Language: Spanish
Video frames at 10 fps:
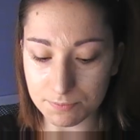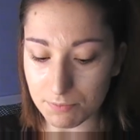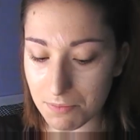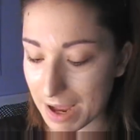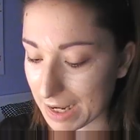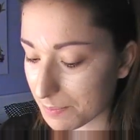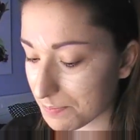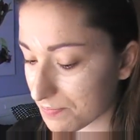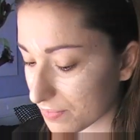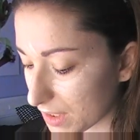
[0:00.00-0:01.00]
vale,
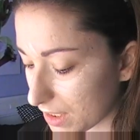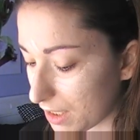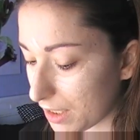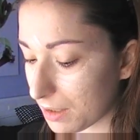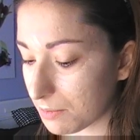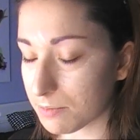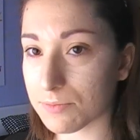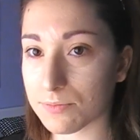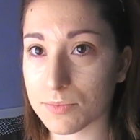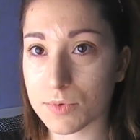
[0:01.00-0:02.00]
y
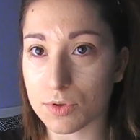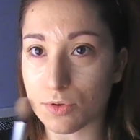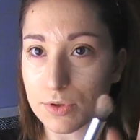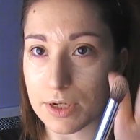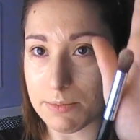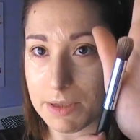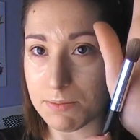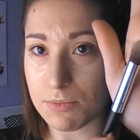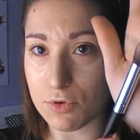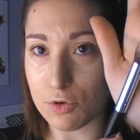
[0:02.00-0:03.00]
con el
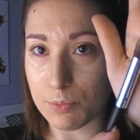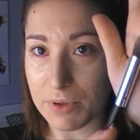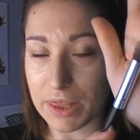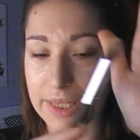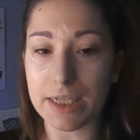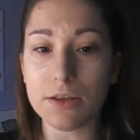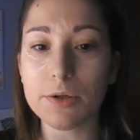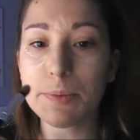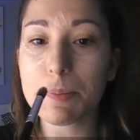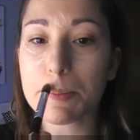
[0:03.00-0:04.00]
mismo
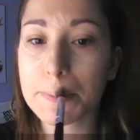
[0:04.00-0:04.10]
pincelito